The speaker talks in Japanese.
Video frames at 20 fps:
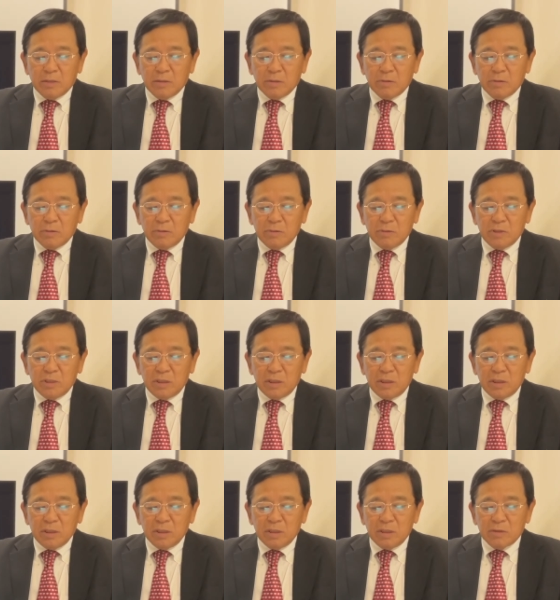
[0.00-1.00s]
当
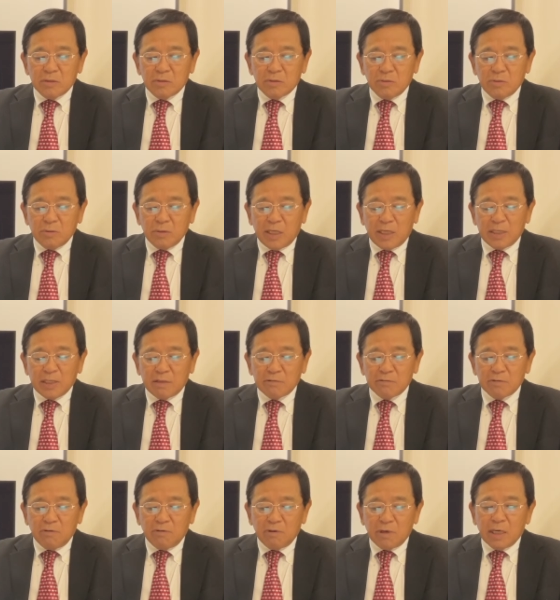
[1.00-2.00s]
時当大
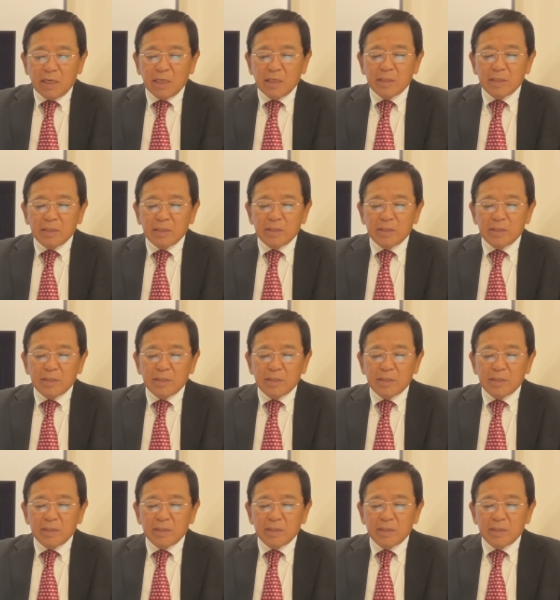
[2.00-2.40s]
学では